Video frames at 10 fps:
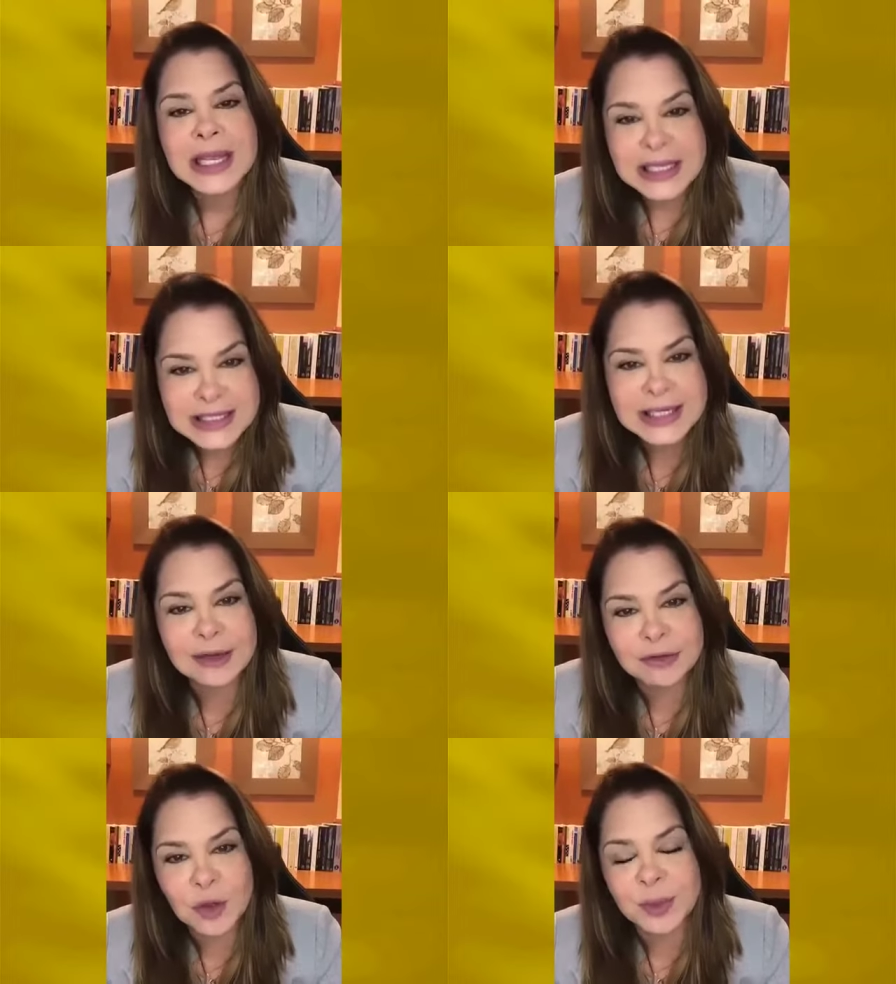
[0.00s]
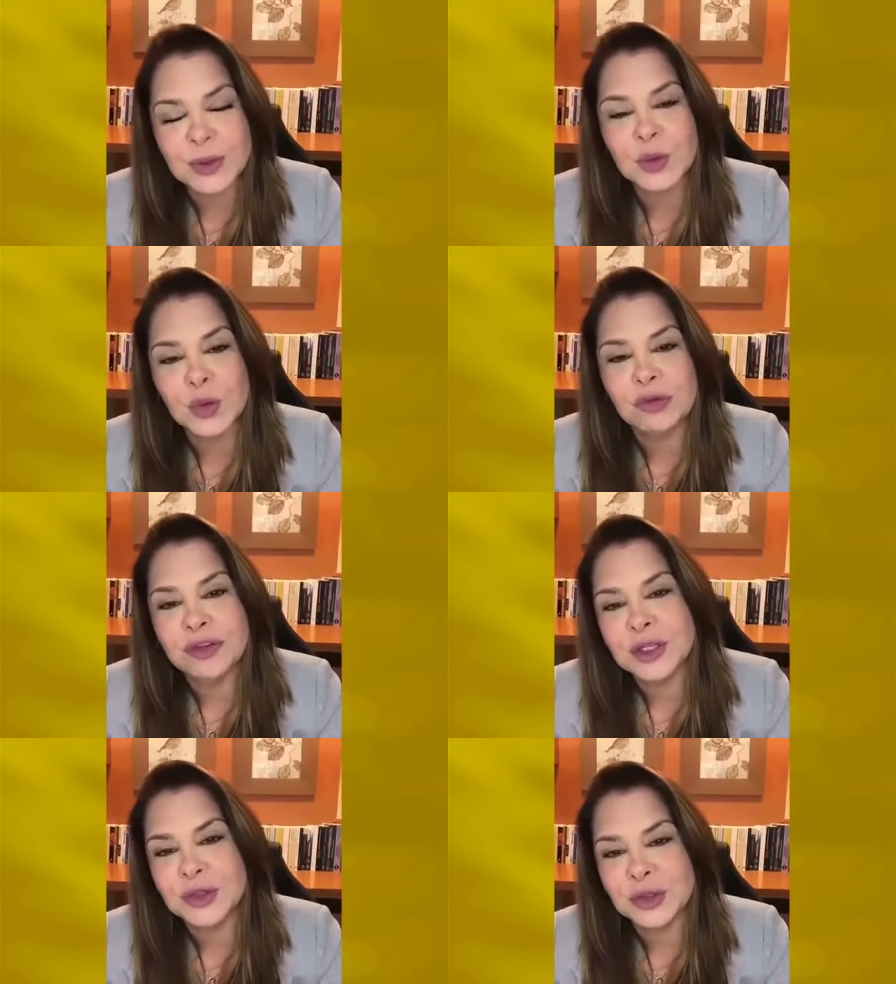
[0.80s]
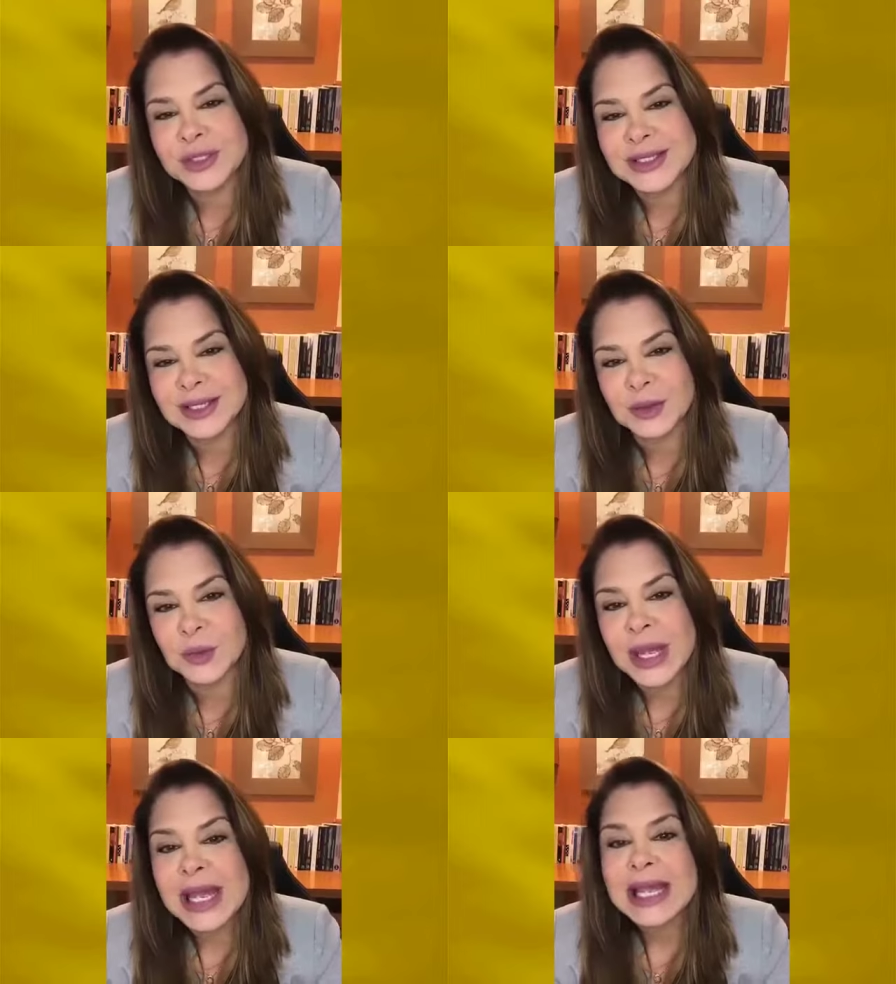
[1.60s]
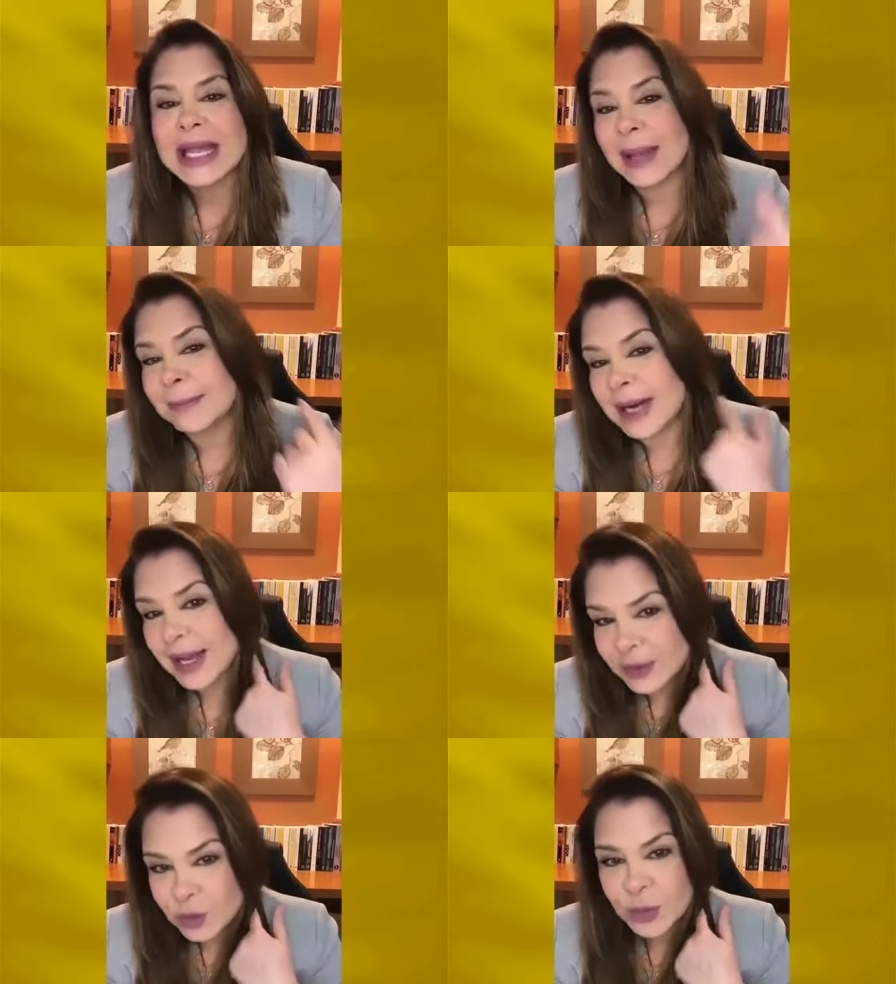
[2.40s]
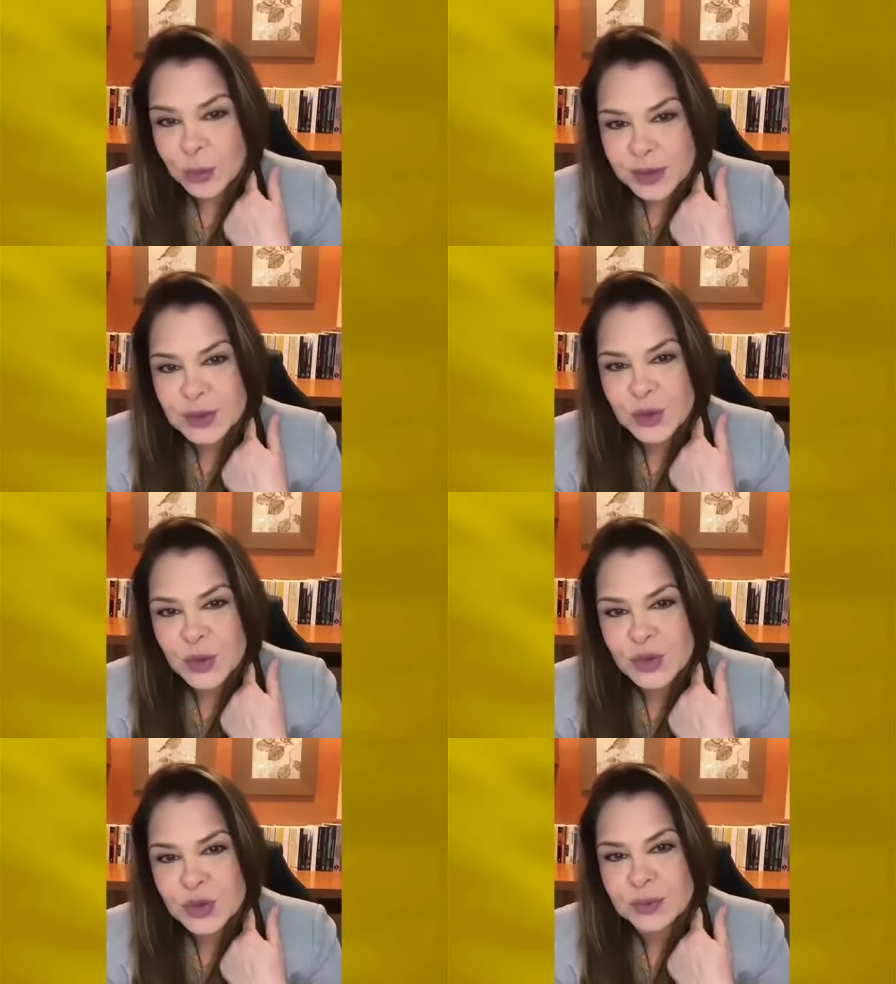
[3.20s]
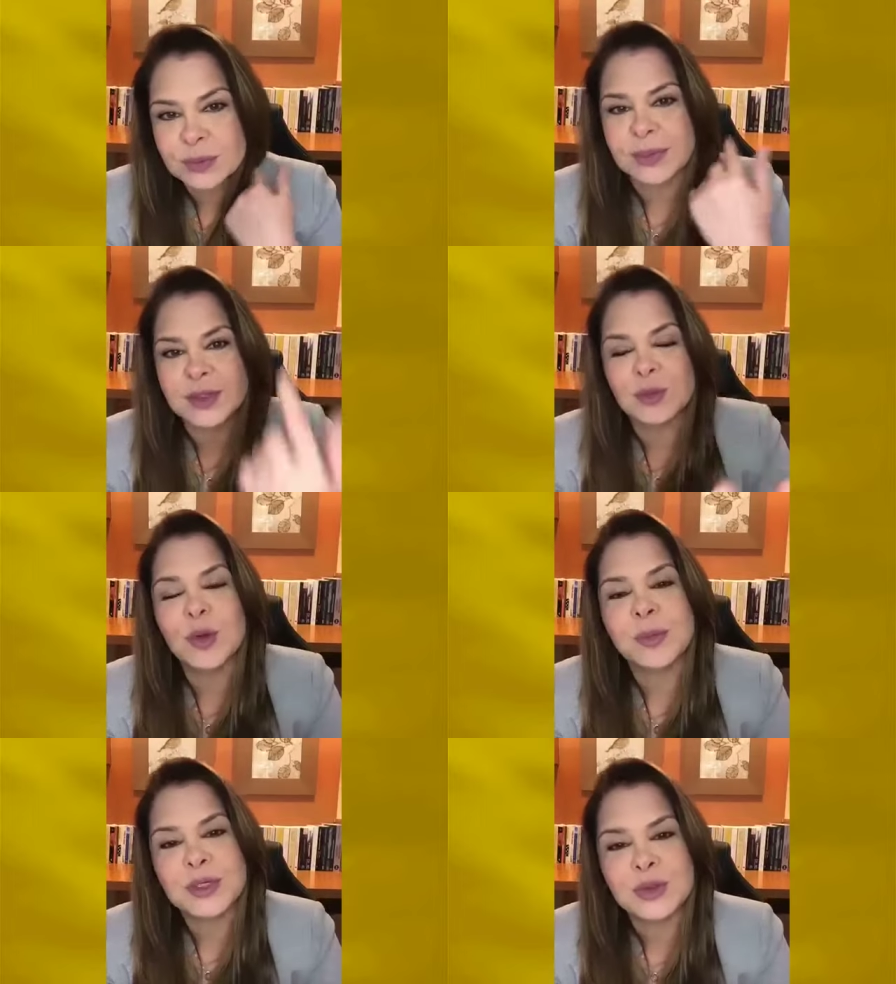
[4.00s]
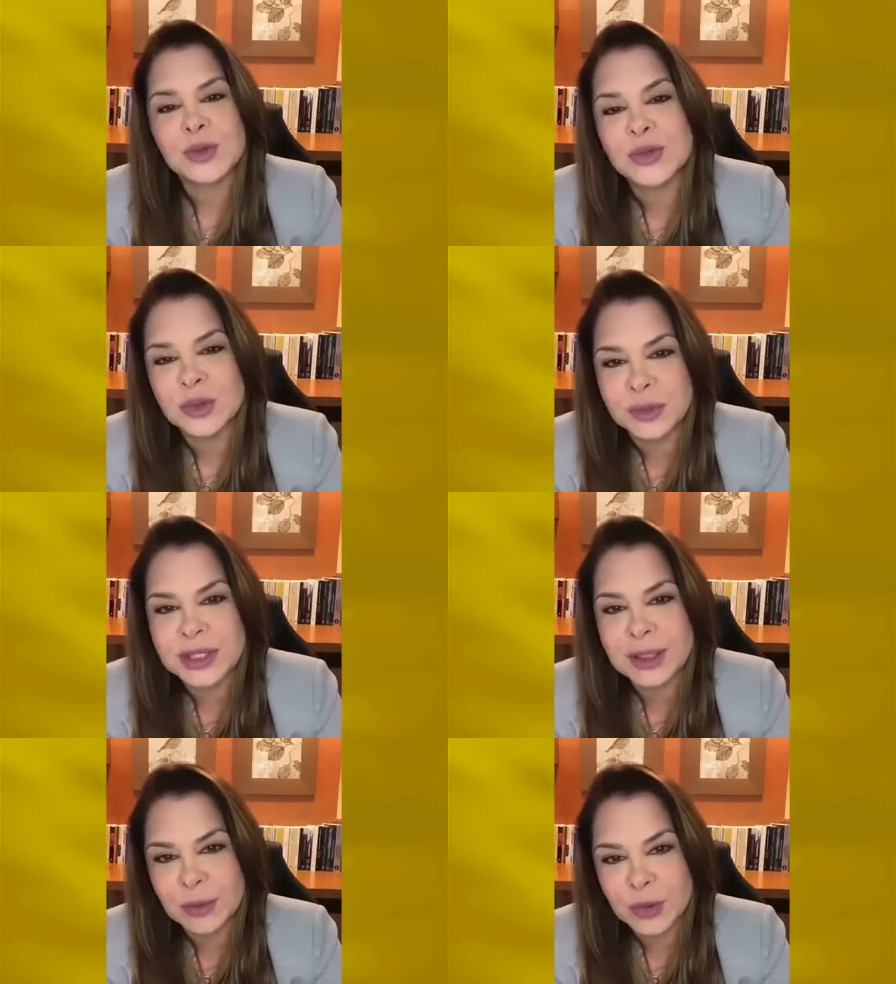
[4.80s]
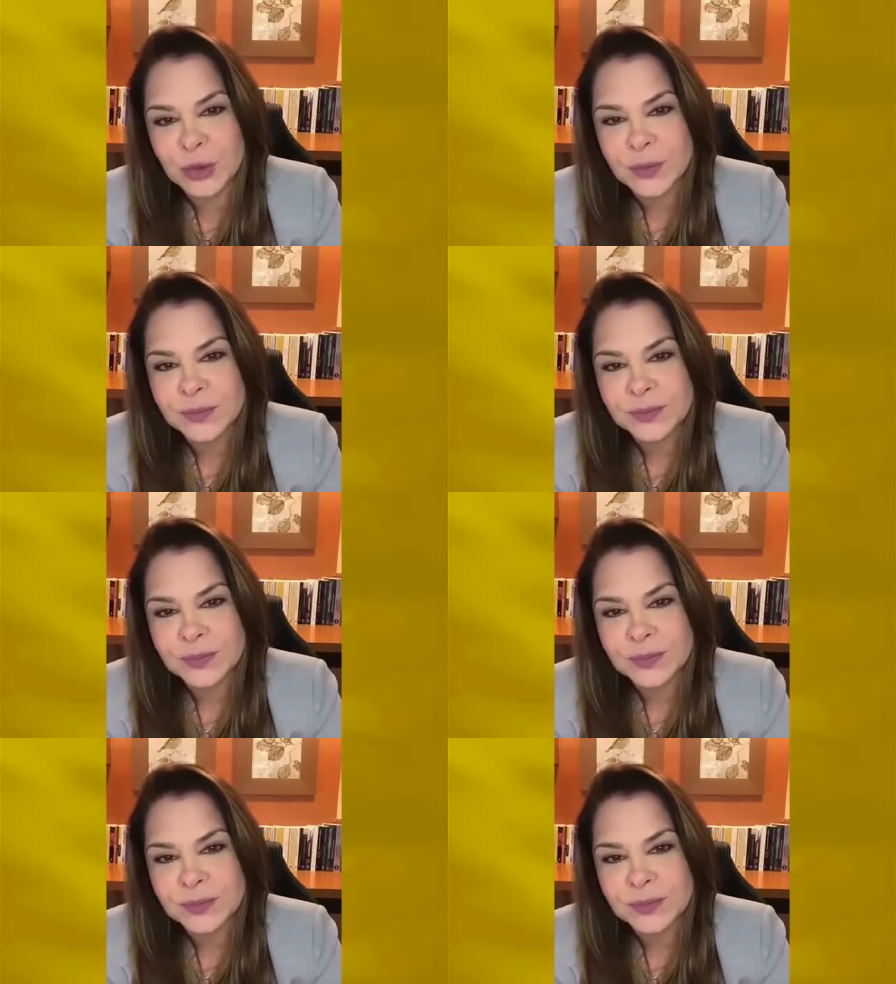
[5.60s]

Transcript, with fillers: e escreveu para Dr. Victor dizendo: "Quebraram o meu pescoço, mas o meu pescoço não me quebrou."